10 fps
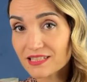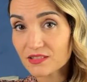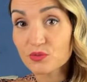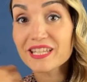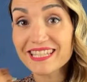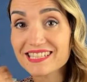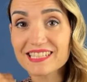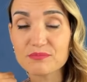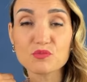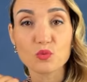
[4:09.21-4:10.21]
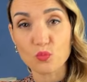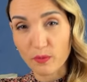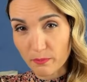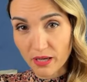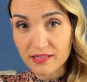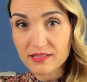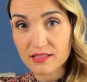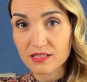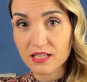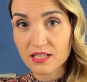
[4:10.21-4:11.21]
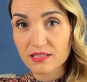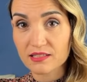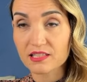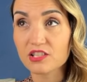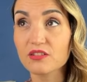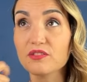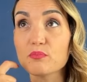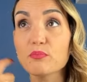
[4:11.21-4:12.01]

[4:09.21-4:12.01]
une estime de moi basse, si j'avais